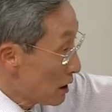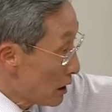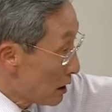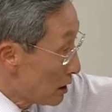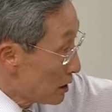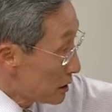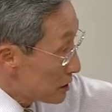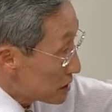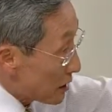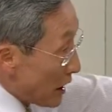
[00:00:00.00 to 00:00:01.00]
어,
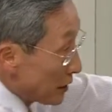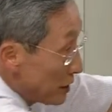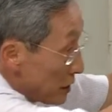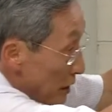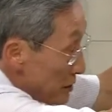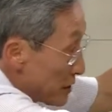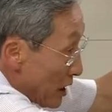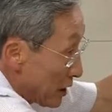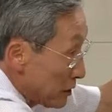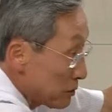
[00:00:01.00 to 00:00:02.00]
여기서 강력한
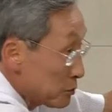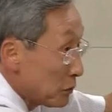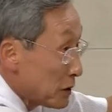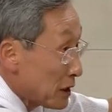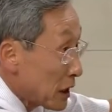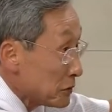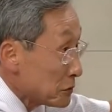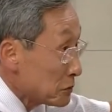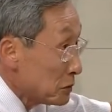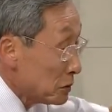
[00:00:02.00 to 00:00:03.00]
자기를
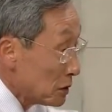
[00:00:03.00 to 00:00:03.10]
보내가지고